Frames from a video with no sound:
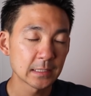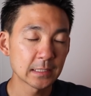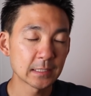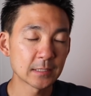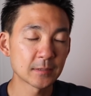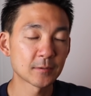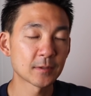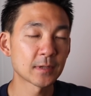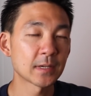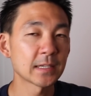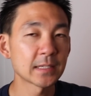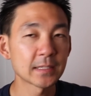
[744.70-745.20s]

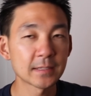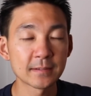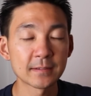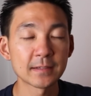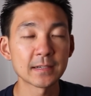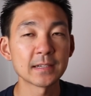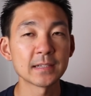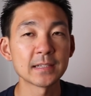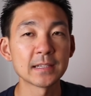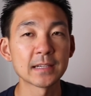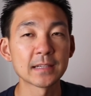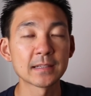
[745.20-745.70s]
のらりく
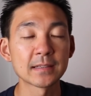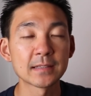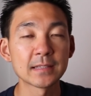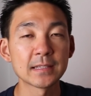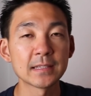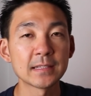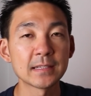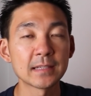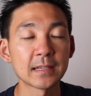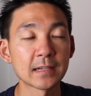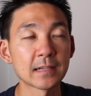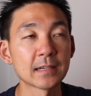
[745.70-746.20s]
らりやって
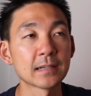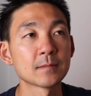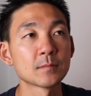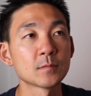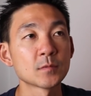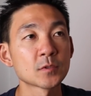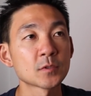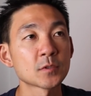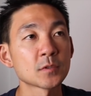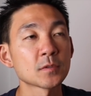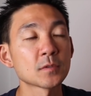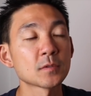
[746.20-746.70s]
いたらも
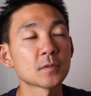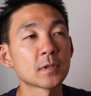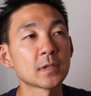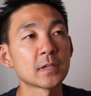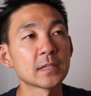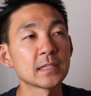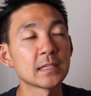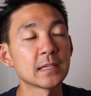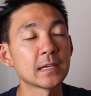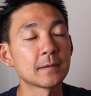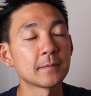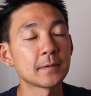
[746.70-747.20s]
うちょっと
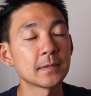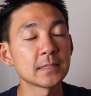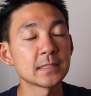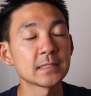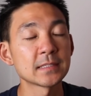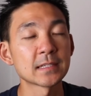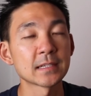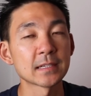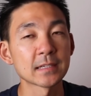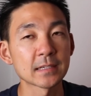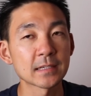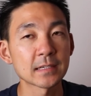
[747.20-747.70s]
やばいん
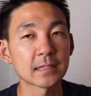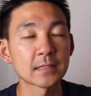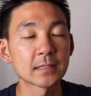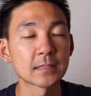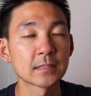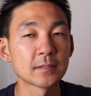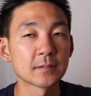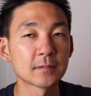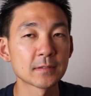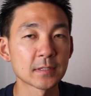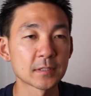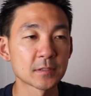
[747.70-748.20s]
じゃないかっ
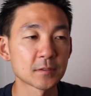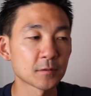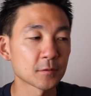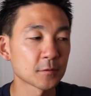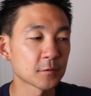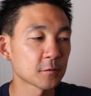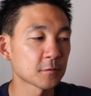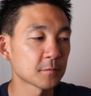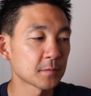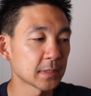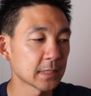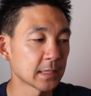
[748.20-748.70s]
ていうような状
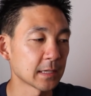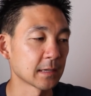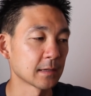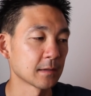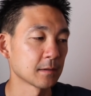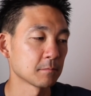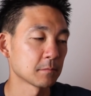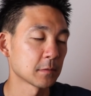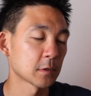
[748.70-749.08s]
況まで、